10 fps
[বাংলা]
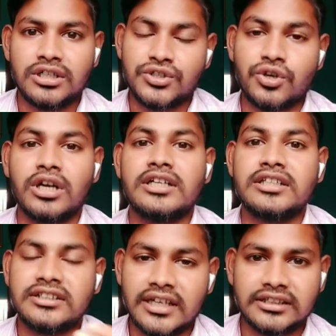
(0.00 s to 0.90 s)
সকালে ঠিক
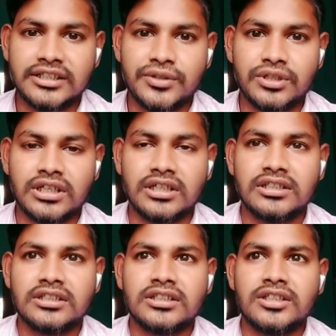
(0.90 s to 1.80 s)
তাড়াতাড়ি ওঠা
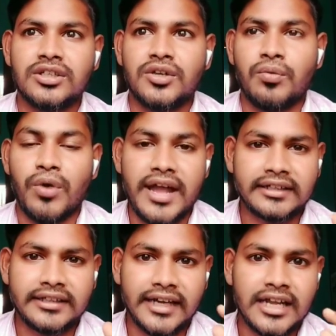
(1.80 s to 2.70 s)
বা একটা
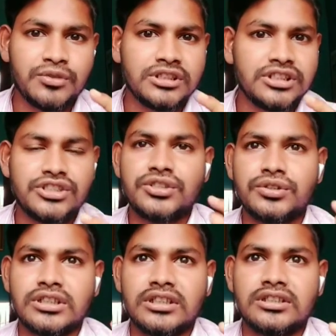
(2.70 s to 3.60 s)
টাইম নির্দিষ্ট করে